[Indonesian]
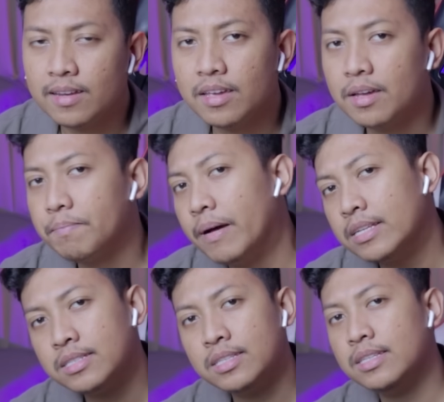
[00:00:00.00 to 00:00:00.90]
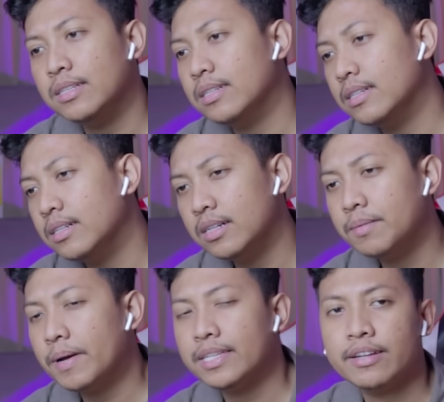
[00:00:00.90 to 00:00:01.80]
Ini pasti
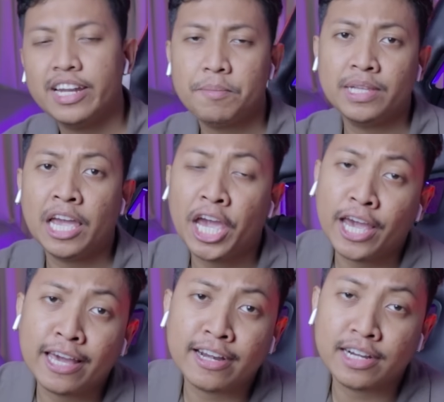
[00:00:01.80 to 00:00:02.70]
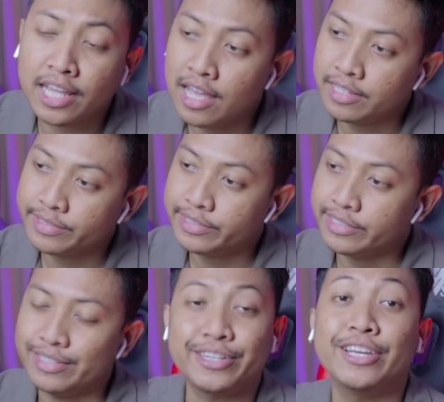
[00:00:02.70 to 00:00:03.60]
uh, pacarnya namanya R ya.
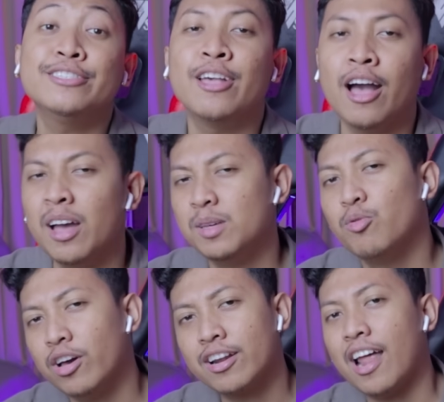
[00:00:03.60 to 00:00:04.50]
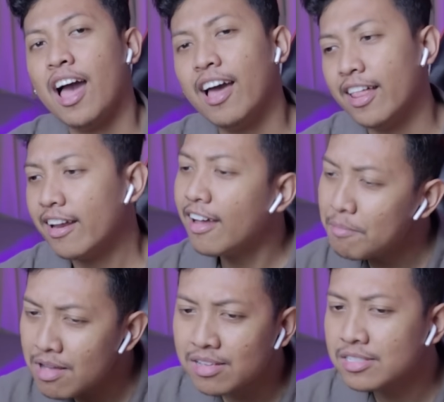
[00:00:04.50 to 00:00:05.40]
Reza, ini eh, bukan Raka.
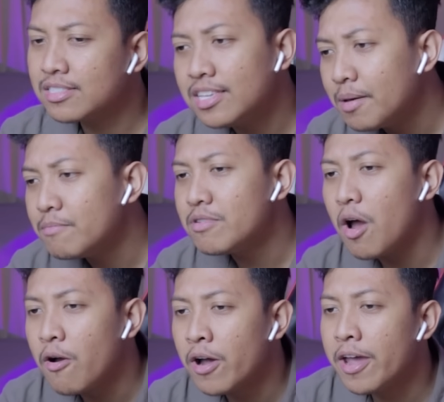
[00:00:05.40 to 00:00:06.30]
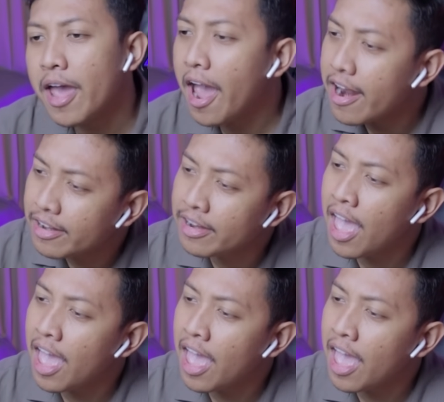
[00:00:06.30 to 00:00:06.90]
Raka mah setia bro, ya kan?